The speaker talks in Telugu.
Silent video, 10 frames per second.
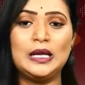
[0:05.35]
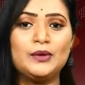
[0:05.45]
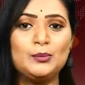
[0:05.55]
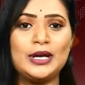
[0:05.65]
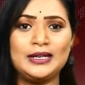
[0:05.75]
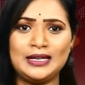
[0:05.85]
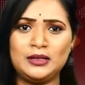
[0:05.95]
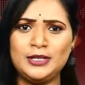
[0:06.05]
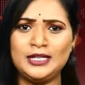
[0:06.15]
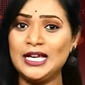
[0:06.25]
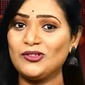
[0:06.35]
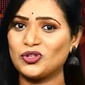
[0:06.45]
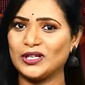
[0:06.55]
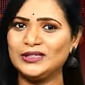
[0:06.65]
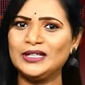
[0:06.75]
నవంబర్ ఎనిమిదిన
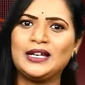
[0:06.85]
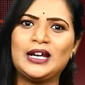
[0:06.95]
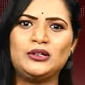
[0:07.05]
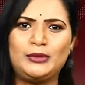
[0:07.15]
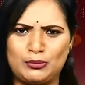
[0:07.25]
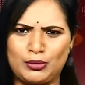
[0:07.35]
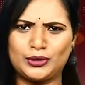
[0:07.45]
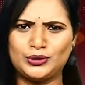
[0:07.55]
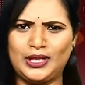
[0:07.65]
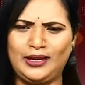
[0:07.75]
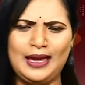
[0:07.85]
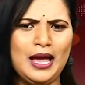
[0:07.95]
చంద్రగ్రహణం ఏర్పడుతుంది